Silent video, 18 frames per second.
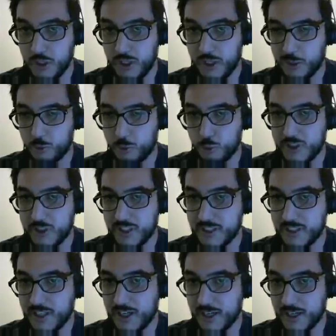Hani
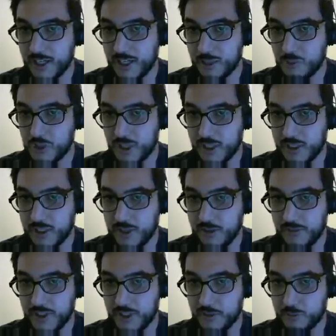ultiyi daha rahat bir
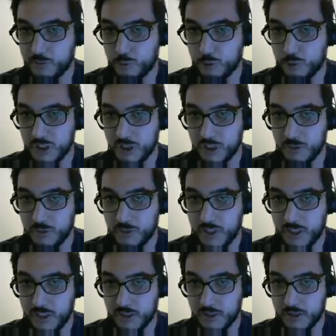şekilde efektif kullanayım
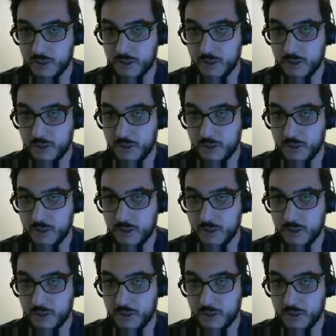diye.